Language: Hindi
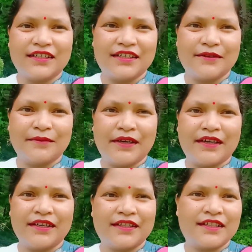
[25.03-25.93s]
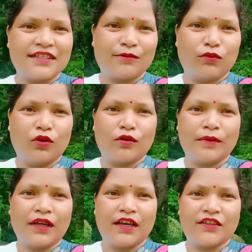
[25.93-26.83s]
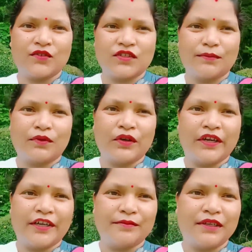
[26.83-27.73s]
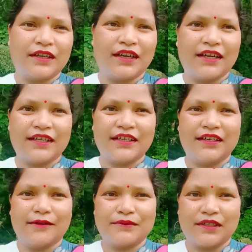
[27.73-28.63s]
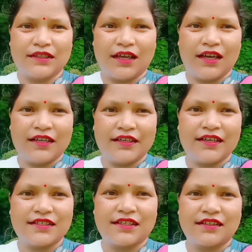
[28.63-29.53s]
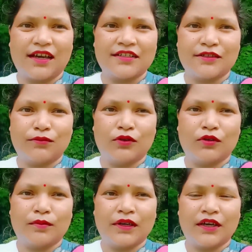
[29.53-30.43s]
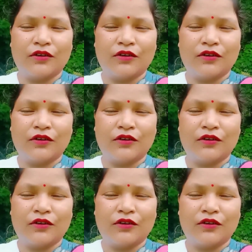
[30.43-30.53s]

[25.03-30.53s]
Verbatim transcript: कि मैं हिंदी से ब्लॉग बना रहे तो सबको हेट मिल रहा है कि आप संथाल नहीं है संथाल से ब्लॉग बनाओ